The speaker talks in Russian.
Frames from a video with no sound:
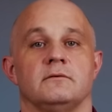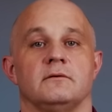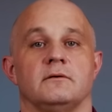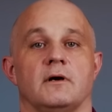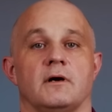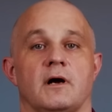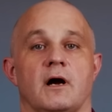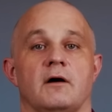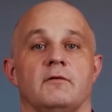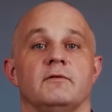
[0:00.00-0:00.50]

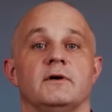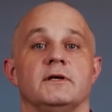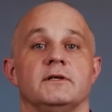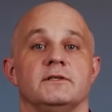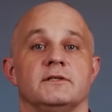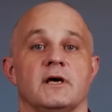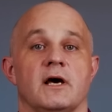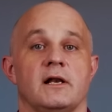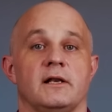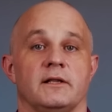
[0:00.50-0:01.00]
каковы
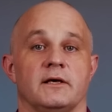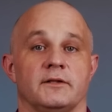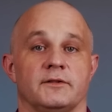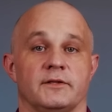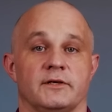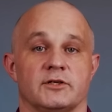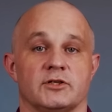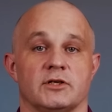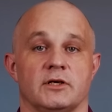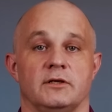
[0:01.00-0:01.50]
идеальные
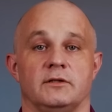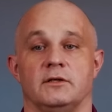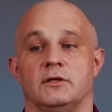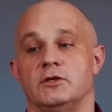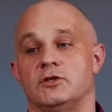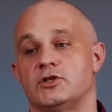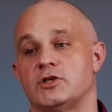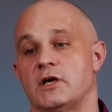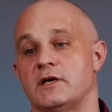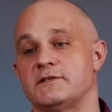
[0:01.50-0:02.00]
отношения.
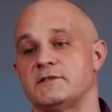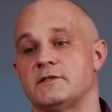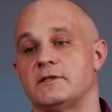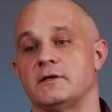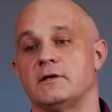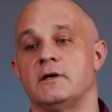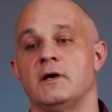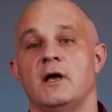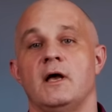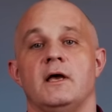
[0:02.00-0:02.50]
И
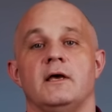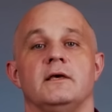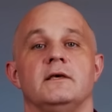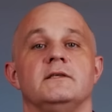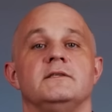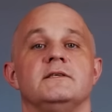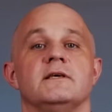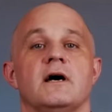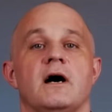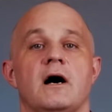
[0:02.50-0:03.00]
часто
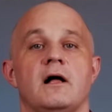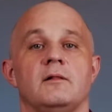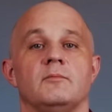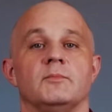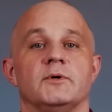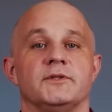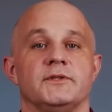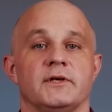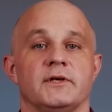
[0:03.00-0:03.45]
идеал мы